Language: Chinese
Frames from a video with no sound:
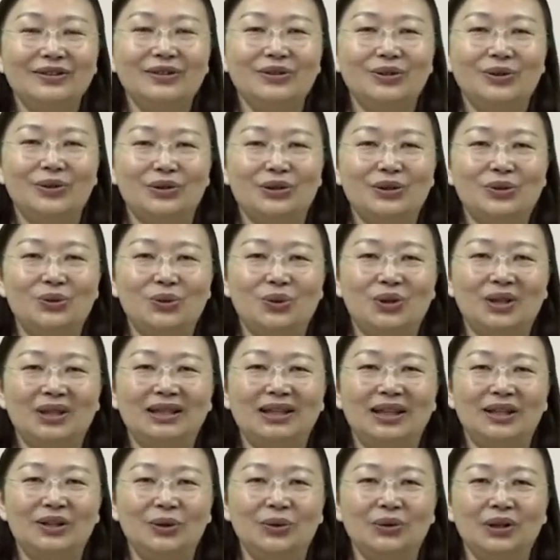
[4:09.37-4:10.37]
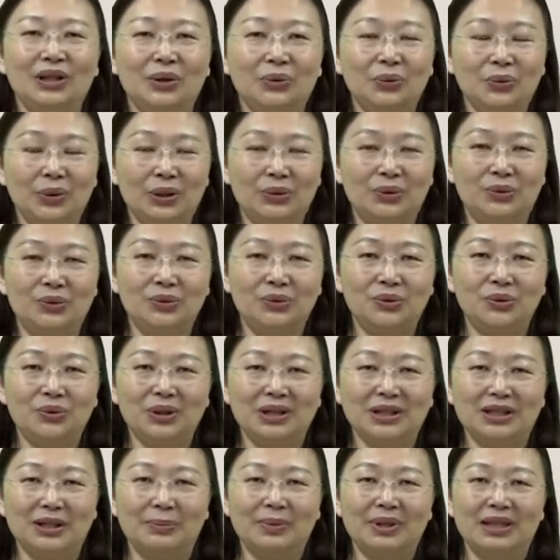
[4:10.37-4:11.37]
就是觉得有点委屈，为
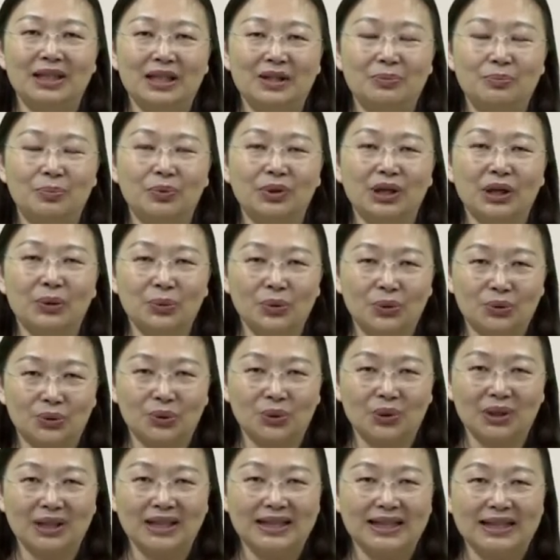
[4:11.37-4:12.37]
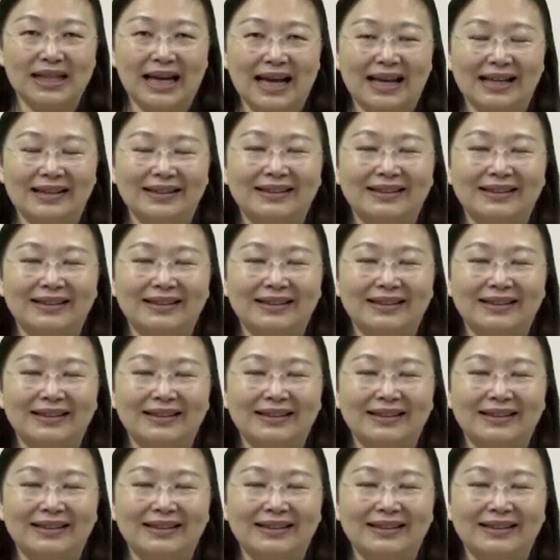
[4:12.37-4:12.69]
什么你不跟我说一下？